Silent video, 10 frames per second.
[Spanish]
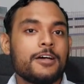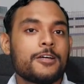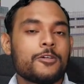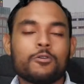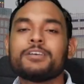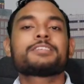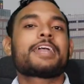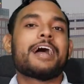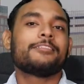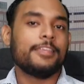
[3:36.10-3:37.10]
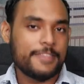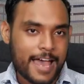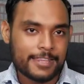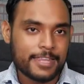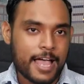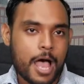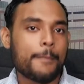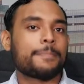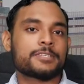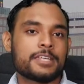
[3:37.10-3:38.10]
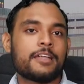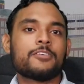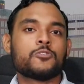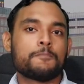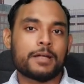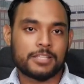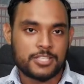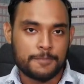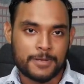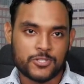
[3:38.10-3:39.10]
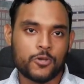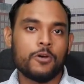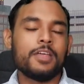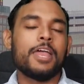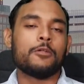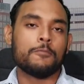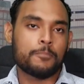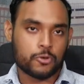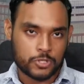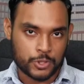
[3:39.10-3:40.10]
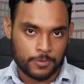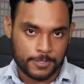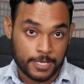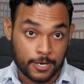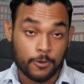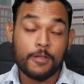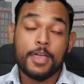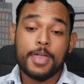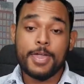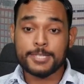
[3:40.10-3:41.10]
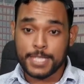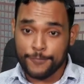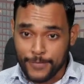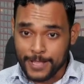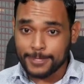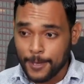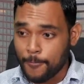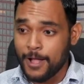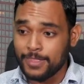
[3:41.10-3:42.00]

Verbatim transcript: no es candidata a pesar de su participación en un proceso interno. Esta falta igual de